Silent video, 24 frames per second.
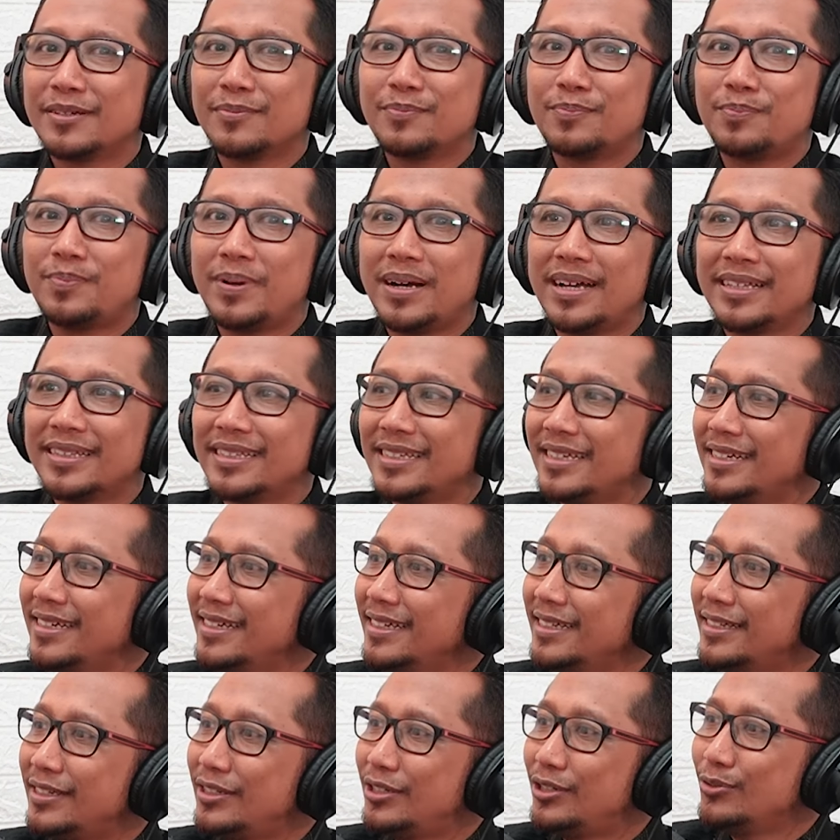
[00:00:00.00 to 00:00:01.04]
cepat
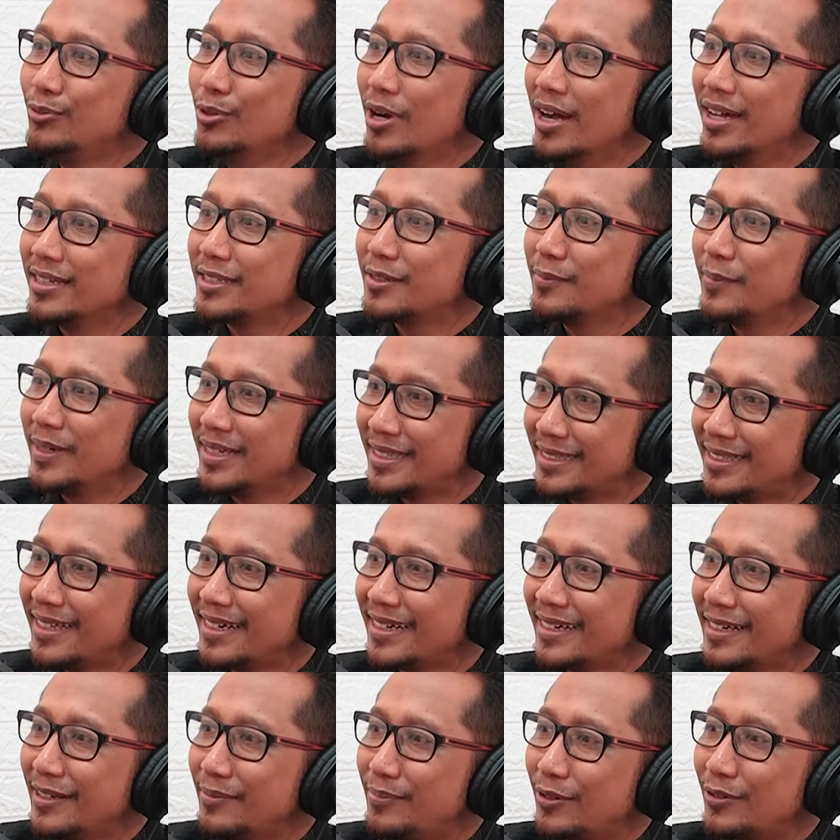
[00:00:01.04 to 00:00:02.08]
ini dua semester
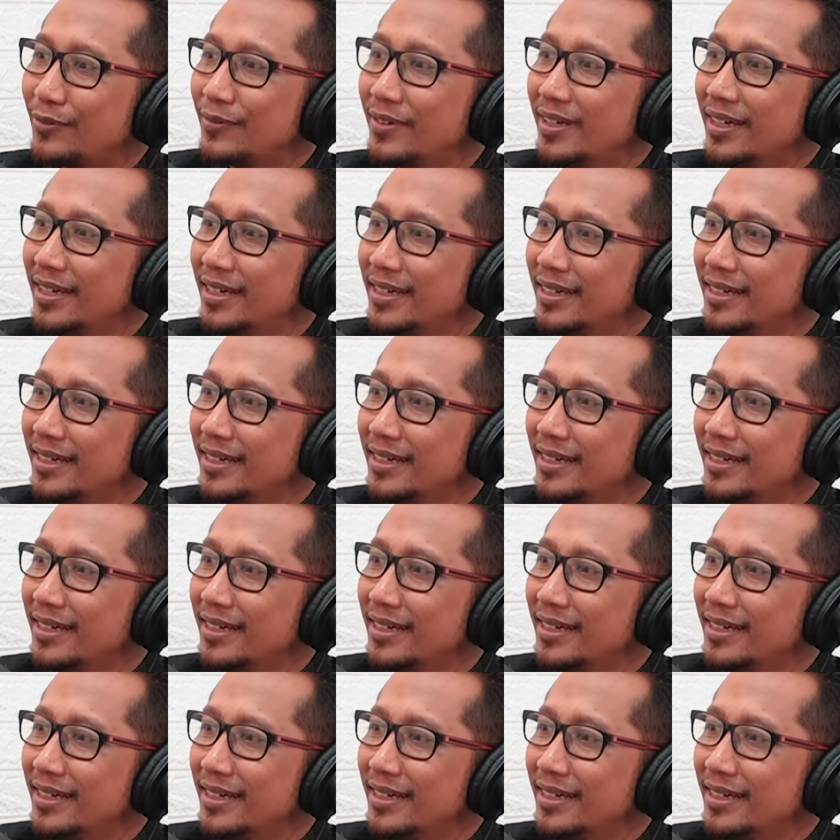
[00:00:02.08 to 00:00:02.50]
ya, Prof ya?